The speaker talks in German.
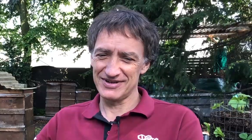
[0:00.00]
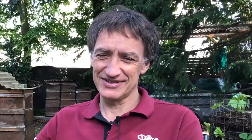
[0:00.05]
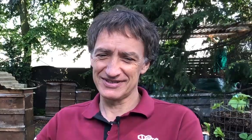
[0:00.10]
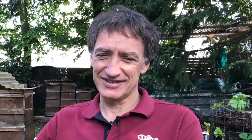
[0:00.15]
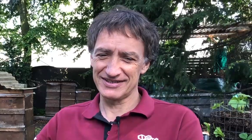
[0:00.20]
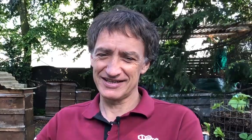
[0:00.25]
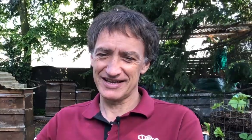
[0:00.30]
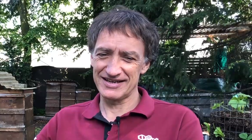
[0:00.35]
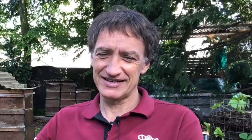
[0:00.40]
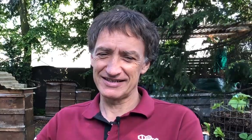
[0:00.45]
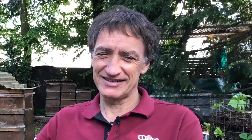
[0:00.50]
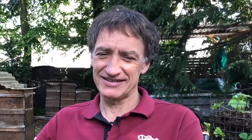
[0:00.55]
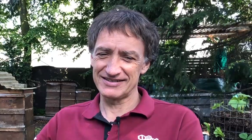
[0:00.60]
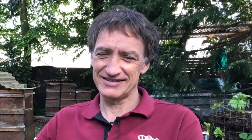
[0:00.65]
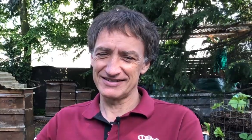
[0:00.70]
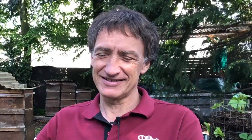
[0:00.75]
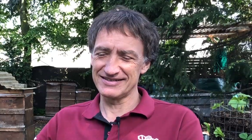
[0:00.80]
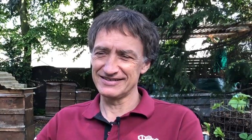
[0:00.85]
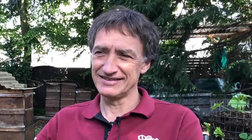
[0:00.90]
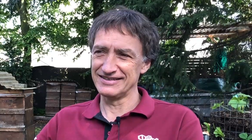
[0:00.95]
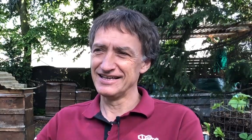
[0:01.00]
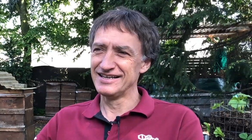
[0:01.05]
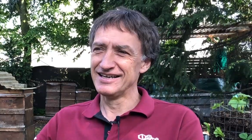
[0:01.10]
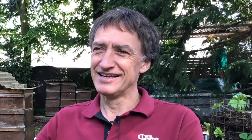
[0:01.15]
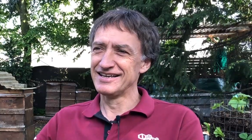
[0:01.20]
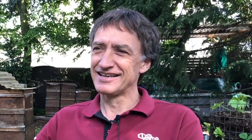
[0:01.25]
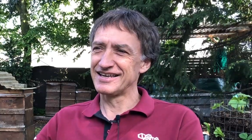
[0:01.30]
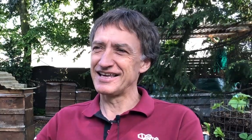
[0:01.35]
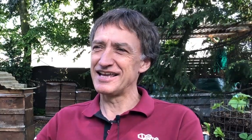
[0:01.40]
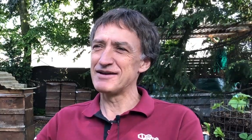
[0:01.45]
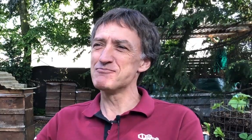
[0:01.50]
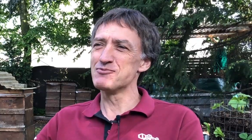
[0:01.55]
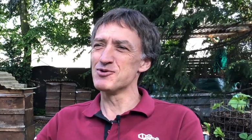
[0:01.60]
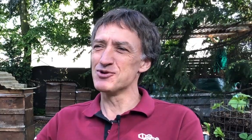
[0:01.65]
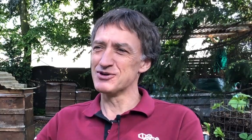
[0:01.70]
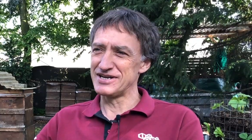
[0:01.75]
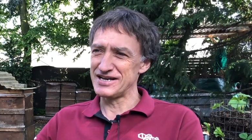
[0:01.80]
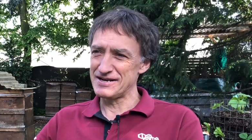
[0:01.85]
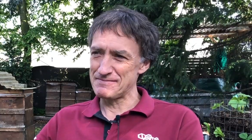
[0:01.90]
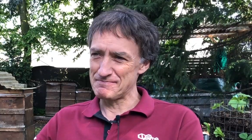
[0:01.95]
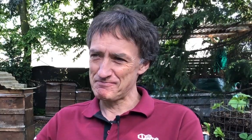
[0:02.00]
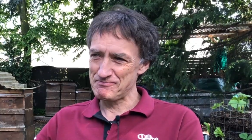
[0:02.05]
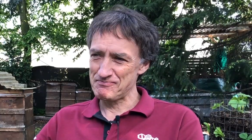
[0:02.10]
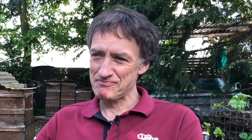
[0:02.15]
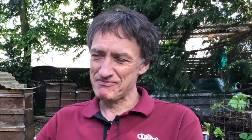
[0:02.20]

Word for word: Also ich denke, das ist ein Geben und Nehmen.